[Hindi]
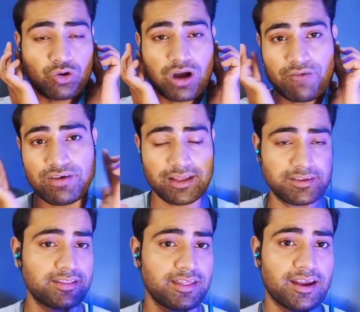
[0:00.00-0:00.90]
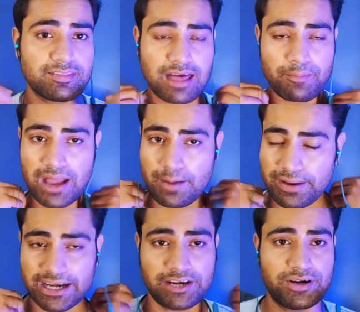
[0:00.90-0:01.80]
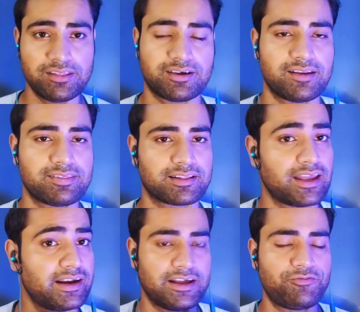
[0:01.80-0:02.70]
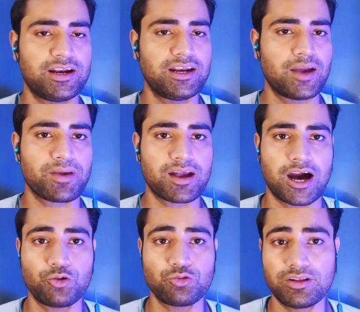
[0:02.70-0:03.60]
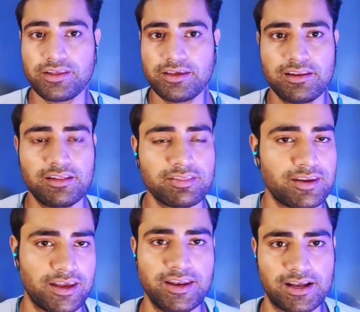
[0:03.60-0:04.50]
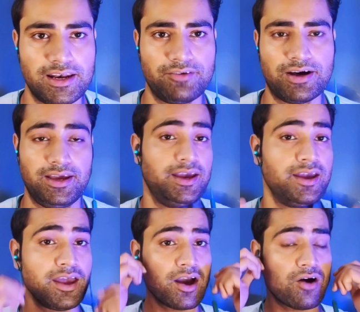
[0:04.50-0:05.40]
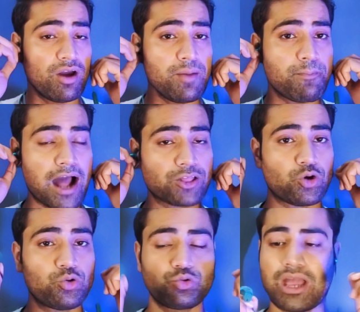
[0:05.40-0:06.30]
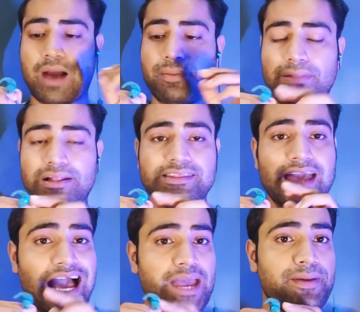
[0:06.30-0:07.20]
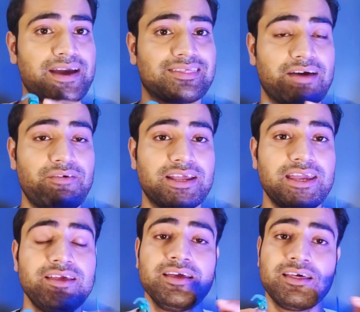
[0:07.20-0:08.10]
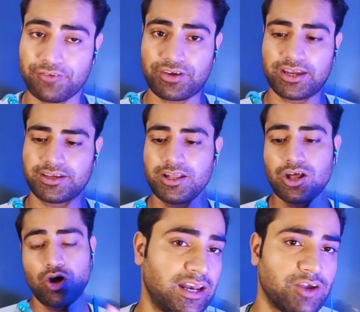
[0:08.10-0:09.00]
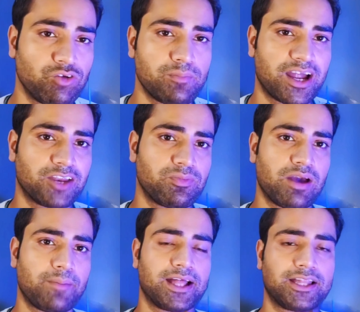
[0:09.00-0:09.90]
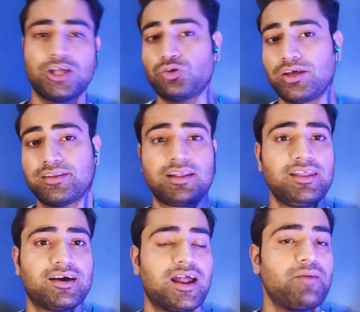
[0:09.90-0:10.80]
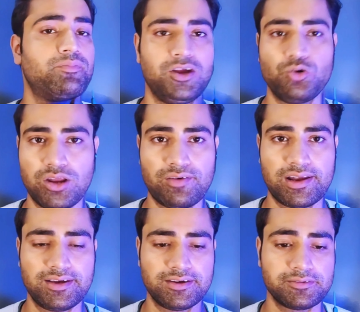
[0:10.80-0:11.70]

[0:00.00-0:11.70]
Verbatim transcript: तो काफी अच्छे तरीके से आप यहाँ पर एक्टिविटीज कर सकते हैं डेफिनेटली आपके कानों से इतनी इजिली से नहीं निकलने वाले हैं वही बात करूँ तो यहाँ पर मिलती है आई की सर्टिफिकेशन हल्की फुल्की बारिश में भी आप जाते हैं तो इतनी जल्दी खराब नहीं होने वाले